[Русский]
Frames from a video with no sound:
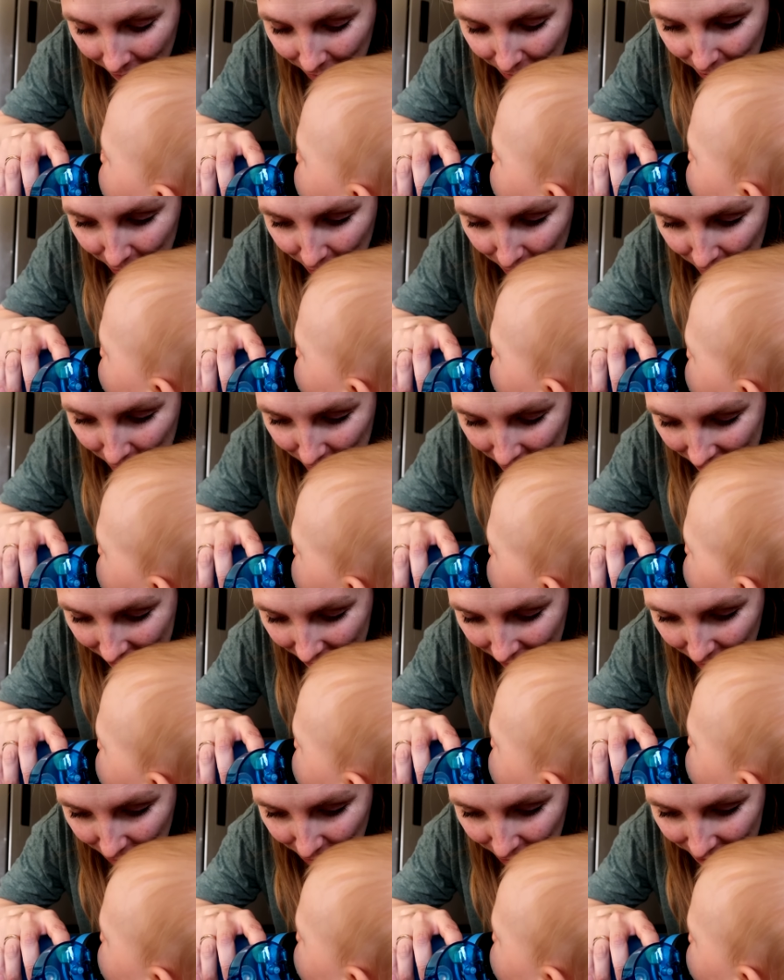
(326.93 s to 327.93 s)
Просто
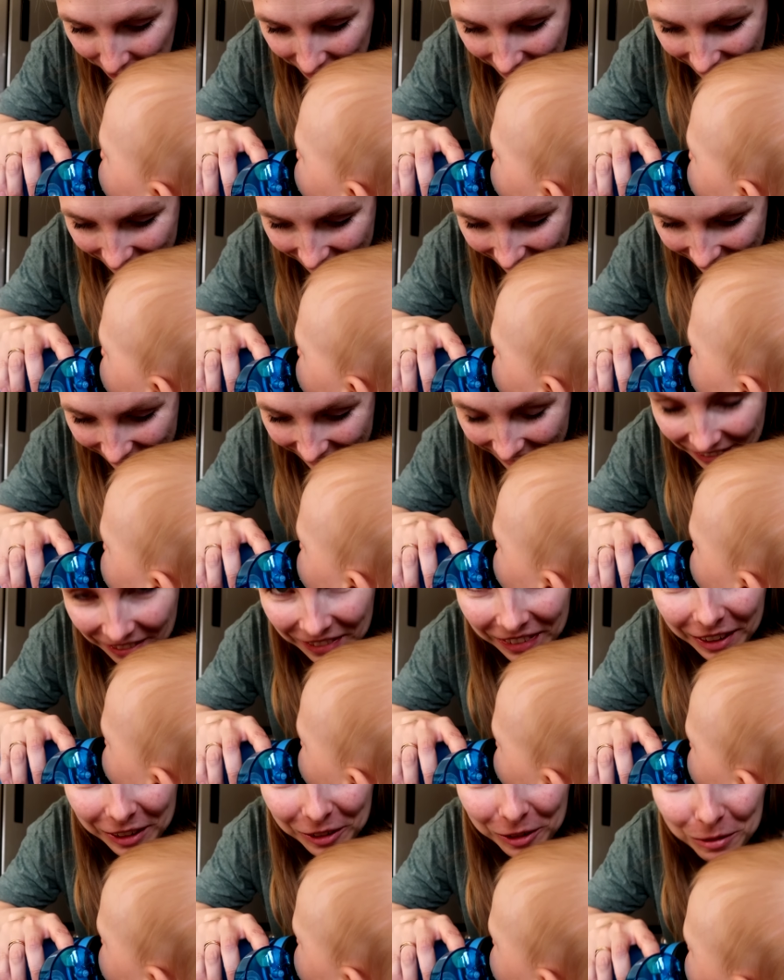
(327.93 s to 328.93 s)
вообще.
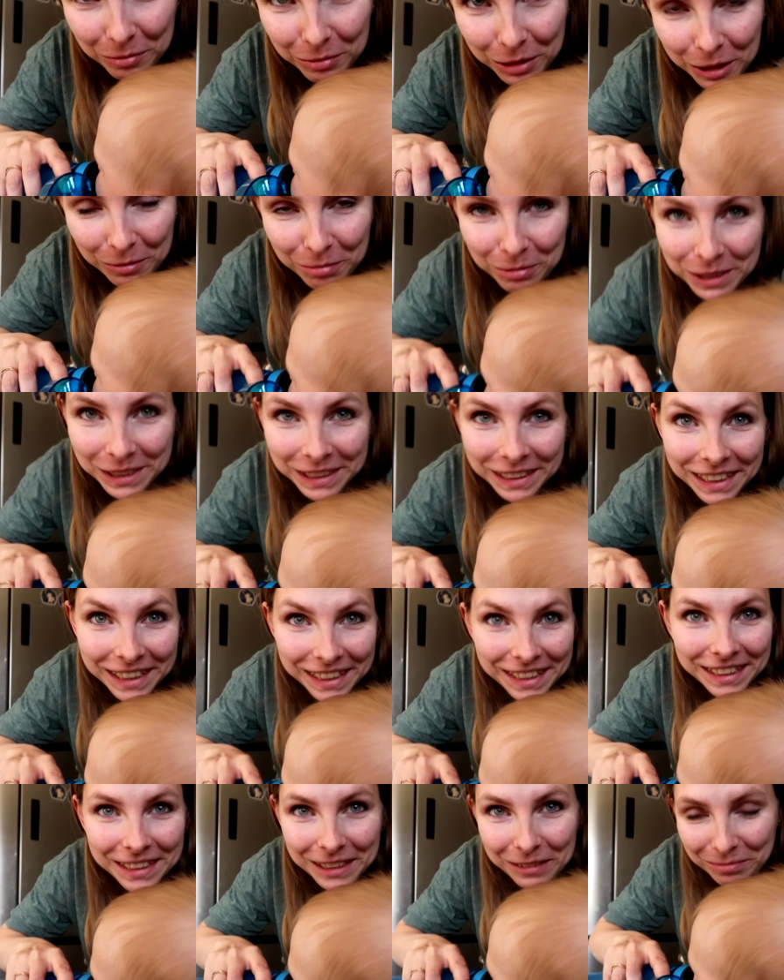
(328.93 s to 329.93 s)
Он меня
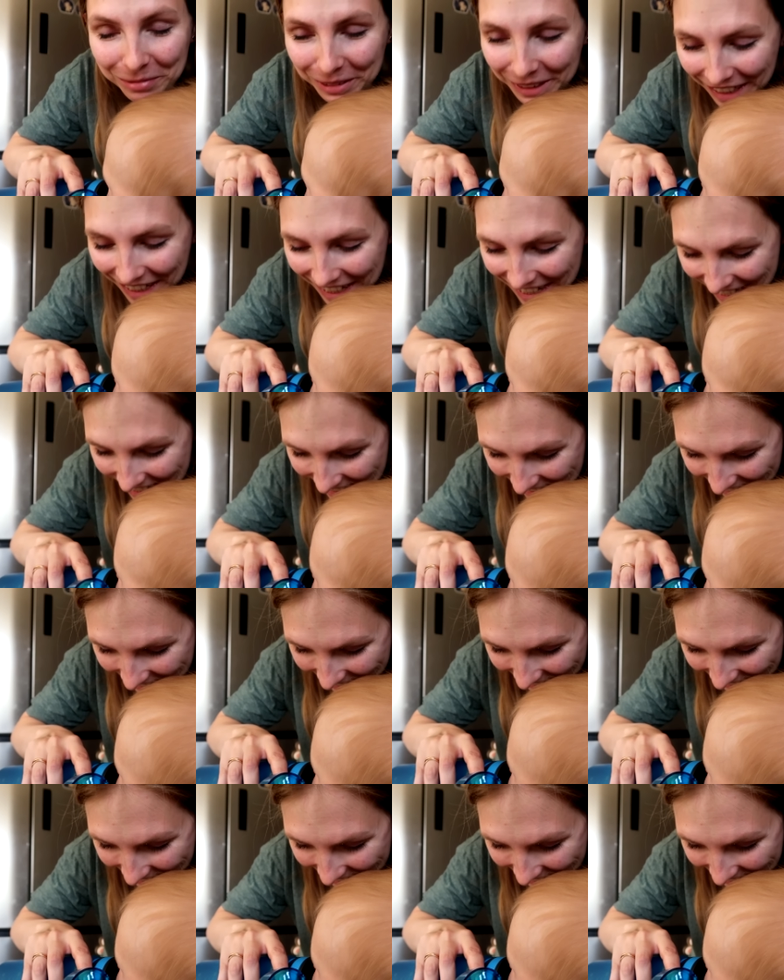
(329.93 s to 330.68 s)
постоянно забирает.